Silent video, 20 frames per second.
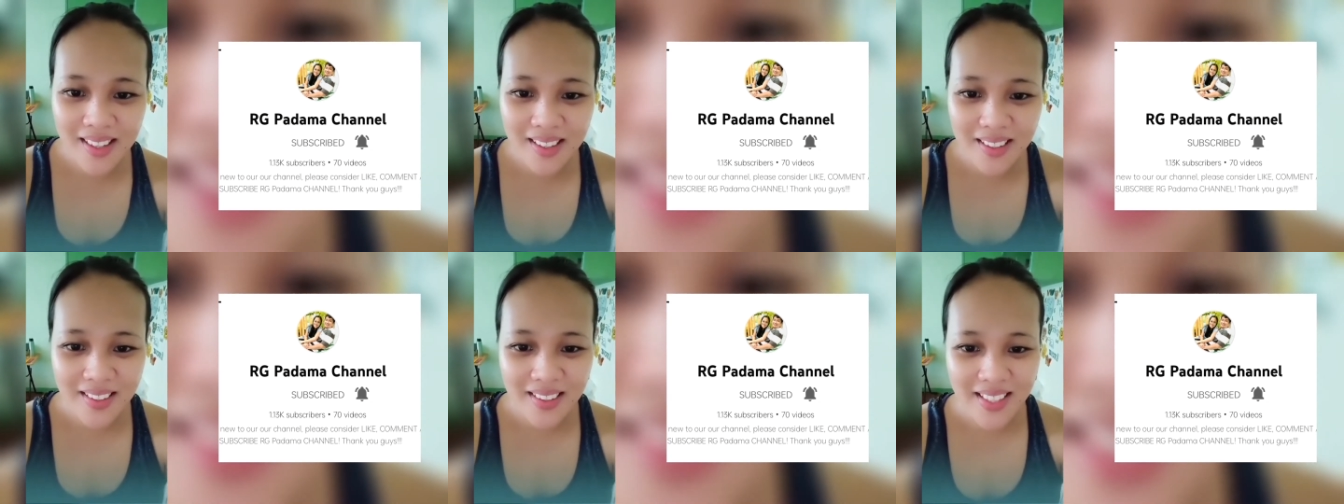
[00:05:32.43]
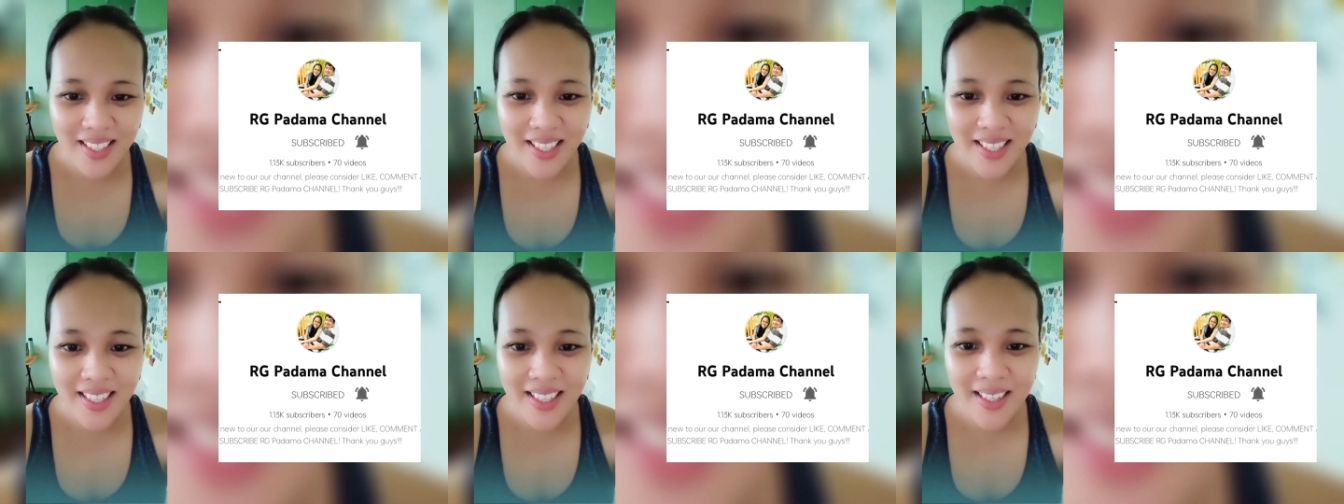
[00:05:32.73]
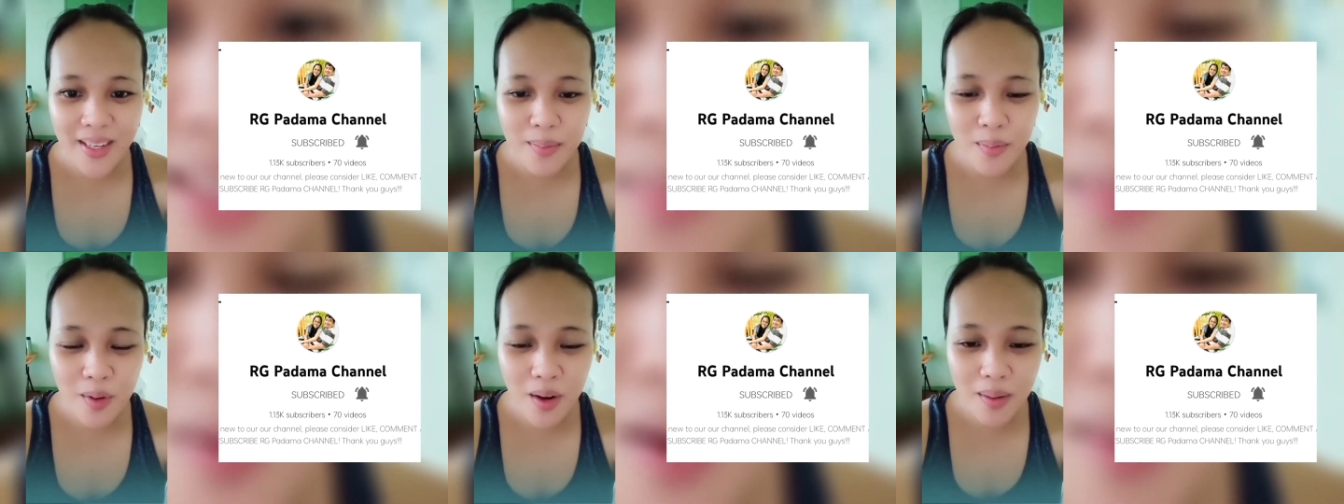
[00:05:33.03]
here na
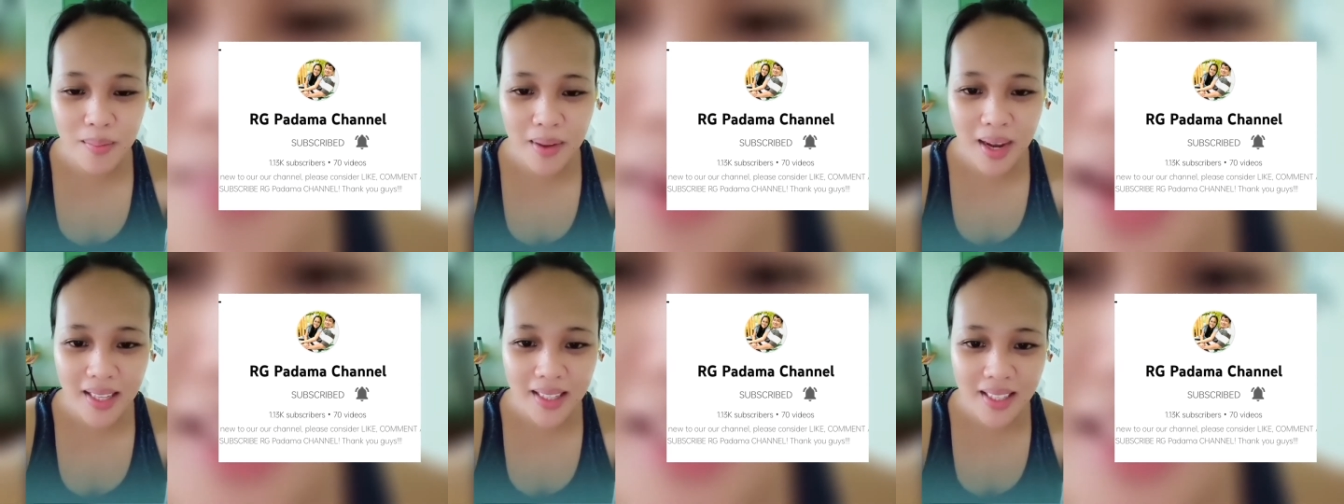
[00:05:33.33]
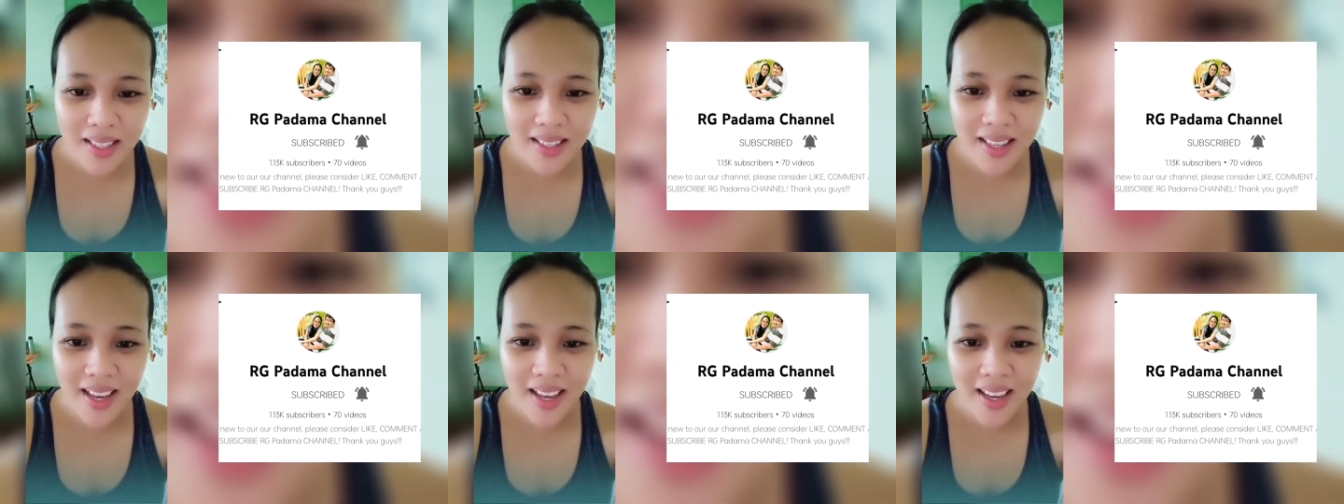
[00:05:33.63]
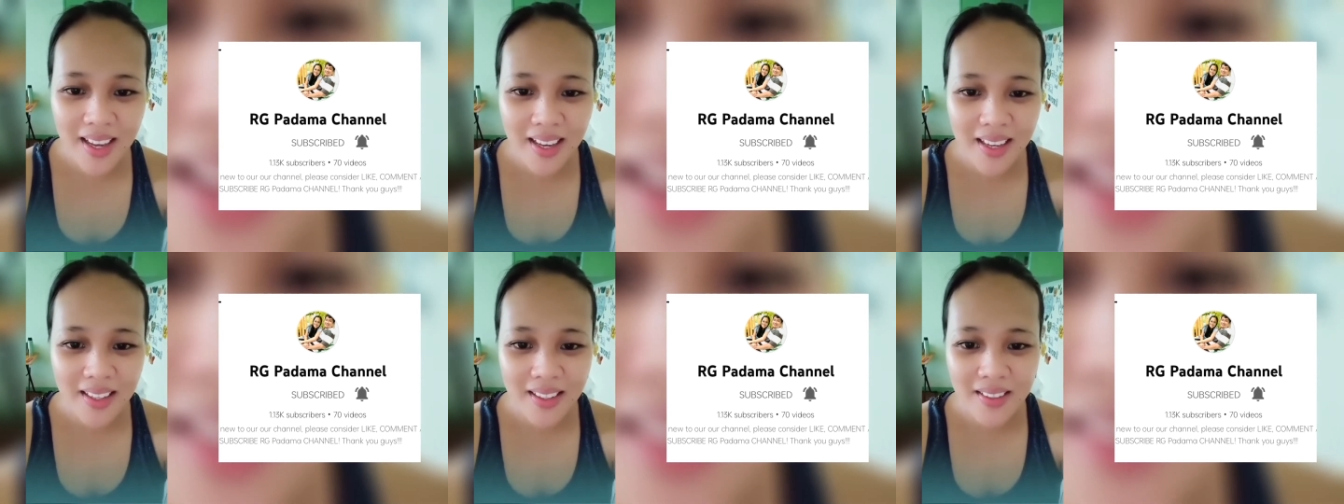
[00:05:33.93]
bumabati
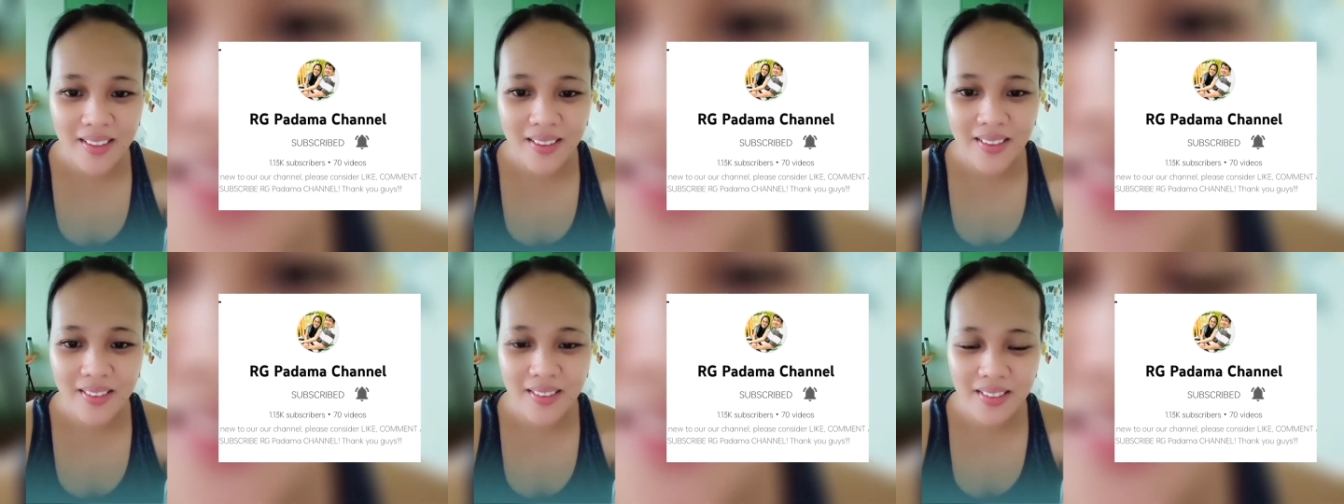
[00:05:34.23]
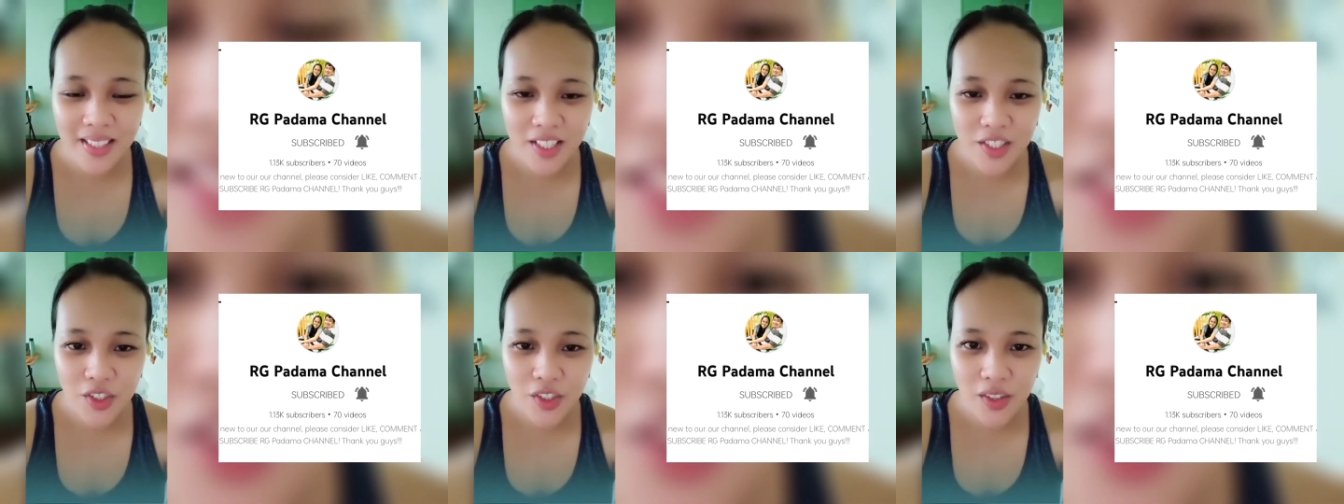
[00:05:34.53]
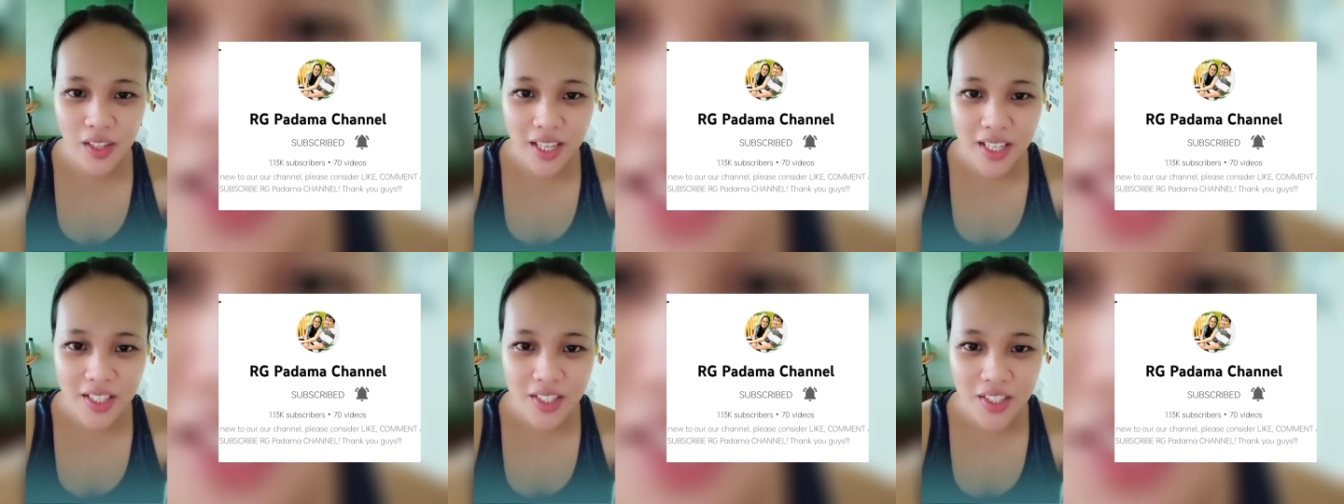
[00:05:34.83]
ng
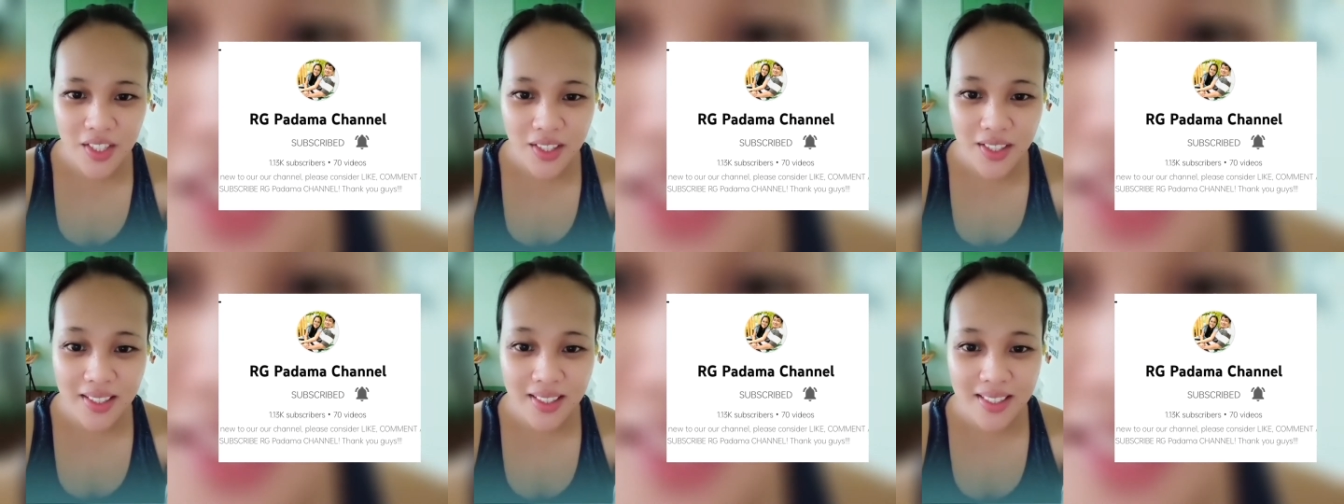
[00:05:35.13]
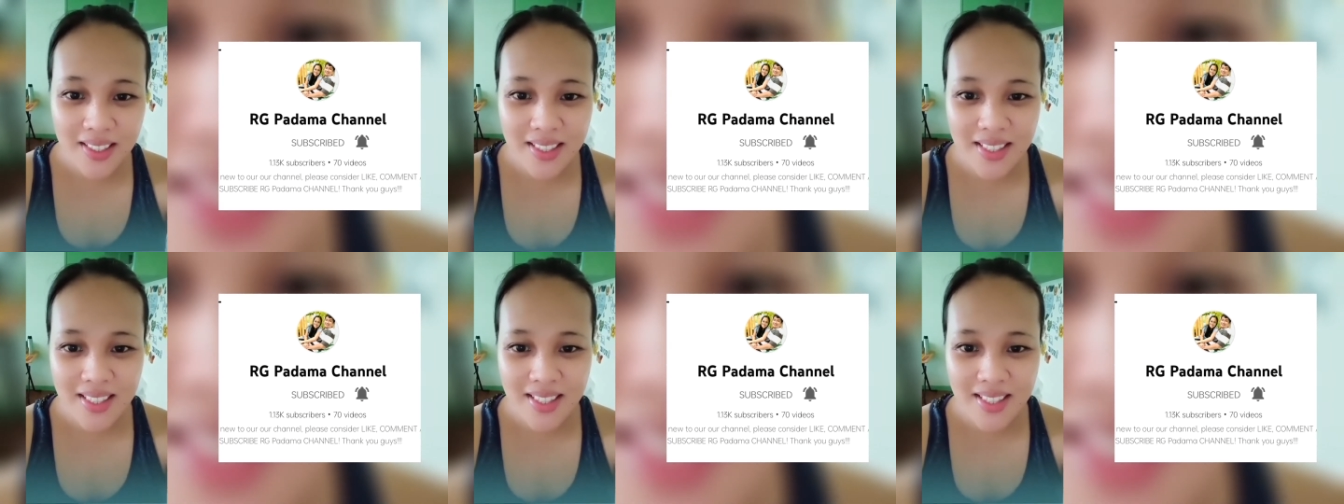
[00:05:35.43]
congratulations